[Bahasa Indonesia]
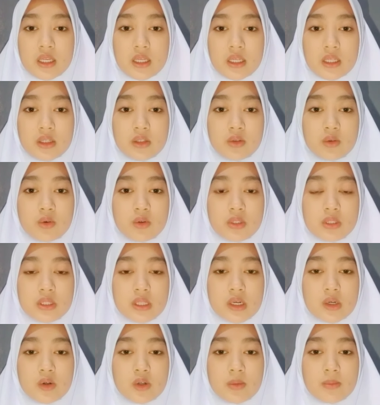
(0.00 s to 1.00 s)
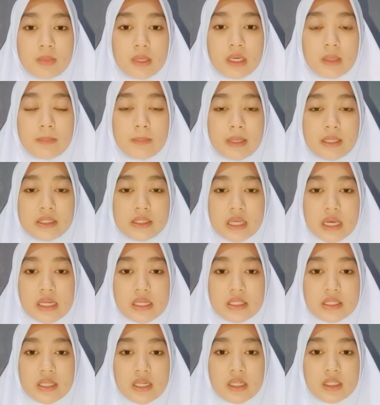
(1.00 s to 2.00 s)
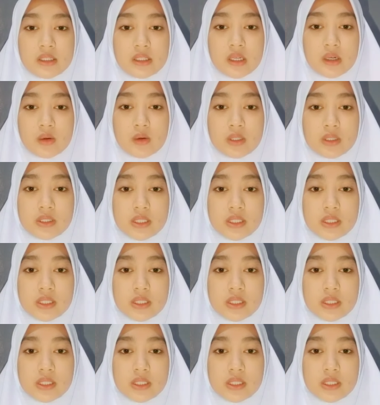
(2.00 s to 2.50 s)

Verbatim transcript: Indung telur melepaskan sel telur